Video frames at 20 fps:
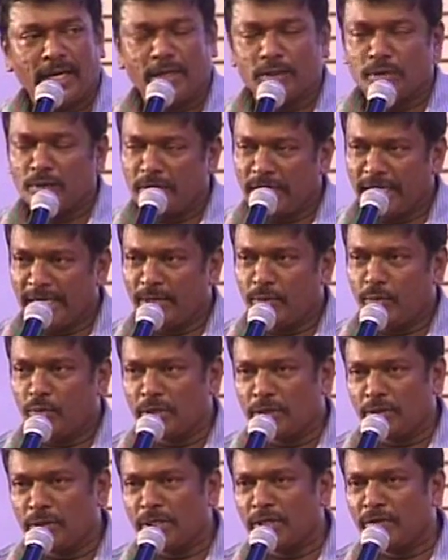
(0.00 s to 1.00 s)
நான் சொன்னேன் நீங்கள்
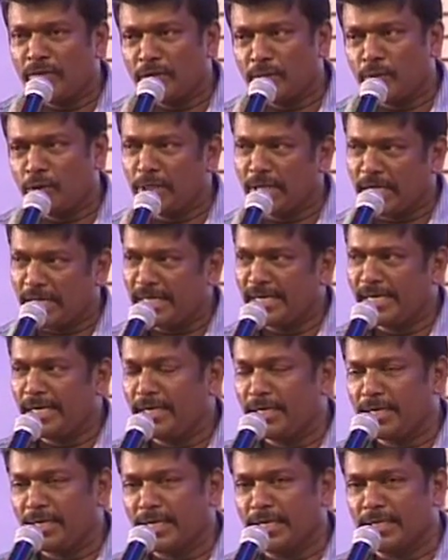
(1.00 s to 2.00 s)
ஒரு தடவை வரும்போது கதை
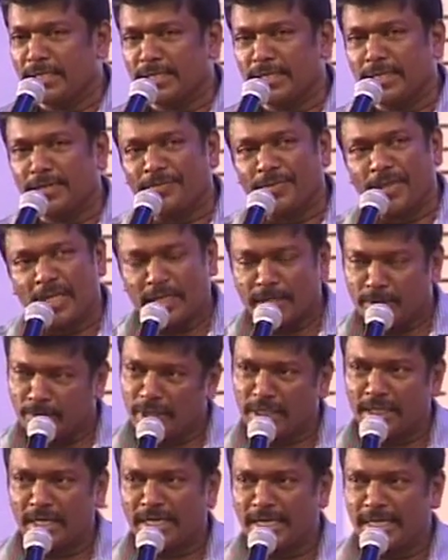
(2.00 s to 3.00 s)
கேட்டுட்டு இருக்கீங்க சார் அந்த
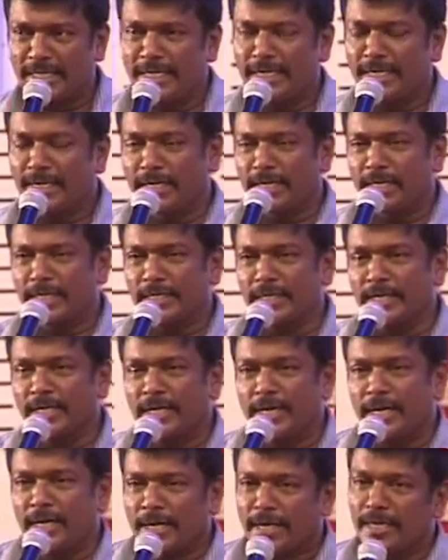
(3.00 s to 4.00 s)
படத்தில் கதையே கிடையாது
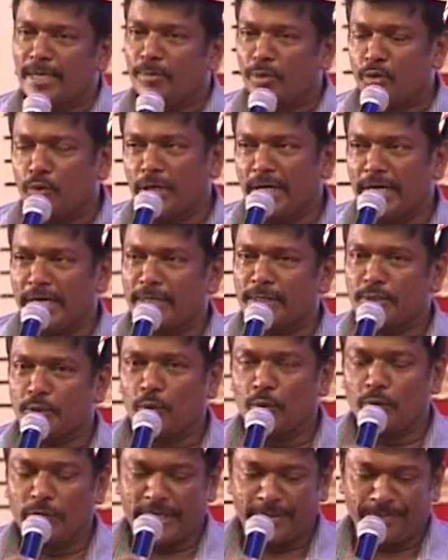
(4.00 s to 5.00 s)
நான் எப்படி உங்ககிட்ட
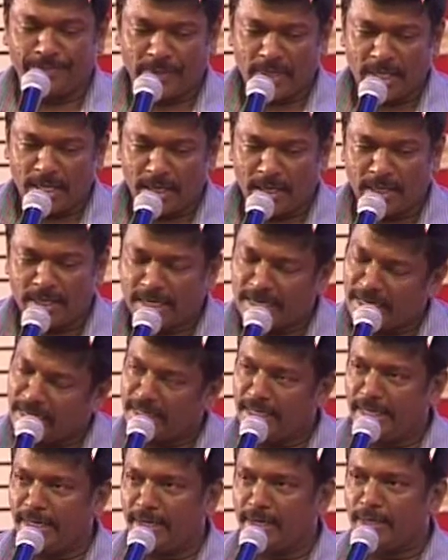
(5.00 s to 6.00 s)
சொல்வேன் அதில்
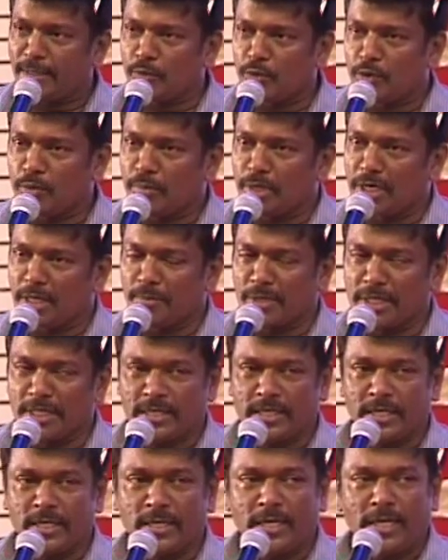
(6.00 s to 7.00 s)
கதையே இல்லாத ஒரு படம்
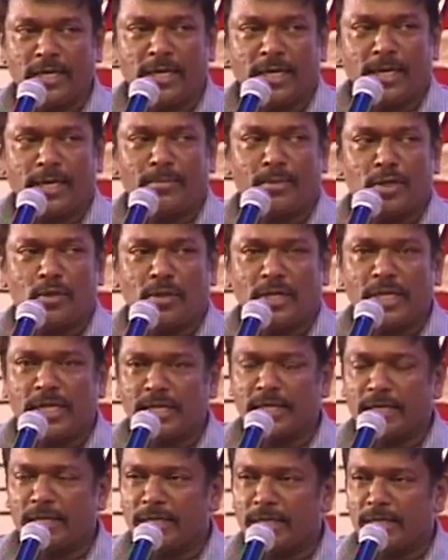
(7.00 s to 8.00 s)
அது
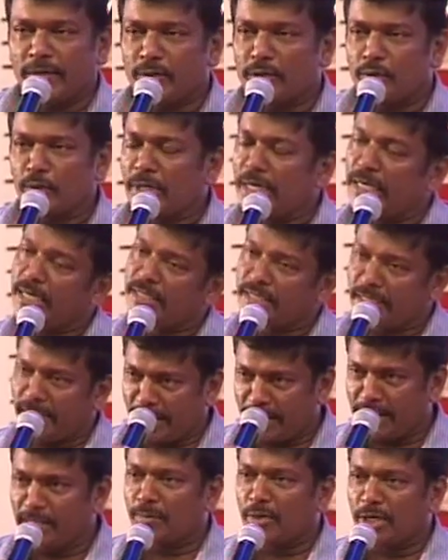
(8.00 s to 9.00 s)
அப்படின்னு அவர் சொன்னார் இல்லை
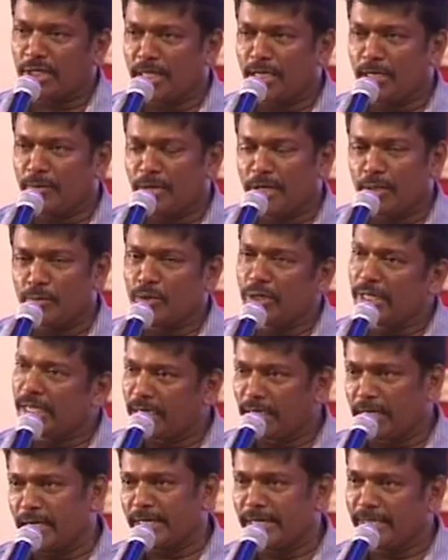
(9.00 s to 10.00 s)
சார் அந்த படத்தை நம்ம எடுப்போம்
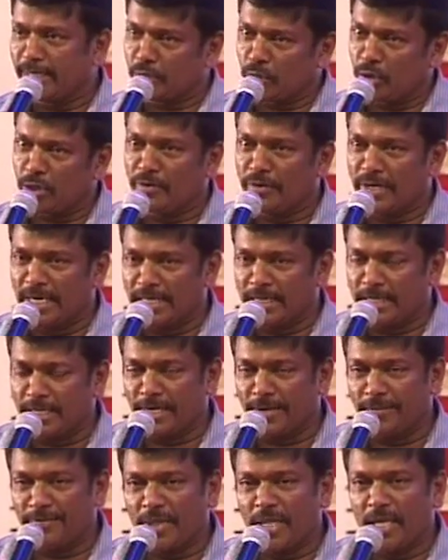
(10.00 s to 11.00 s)
நீங்கள் எனக்கு கதையை சொல்ல வேண்டியது
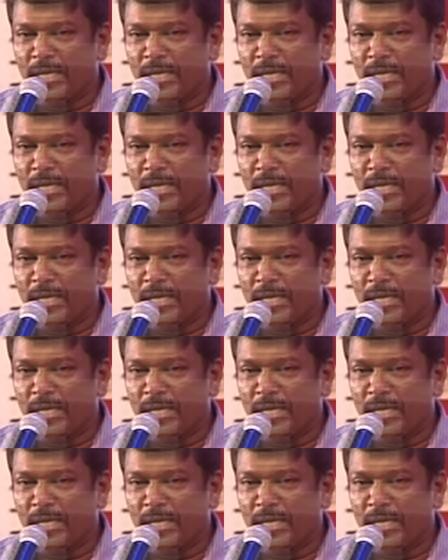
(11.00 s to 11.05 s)
இல்லைன்னு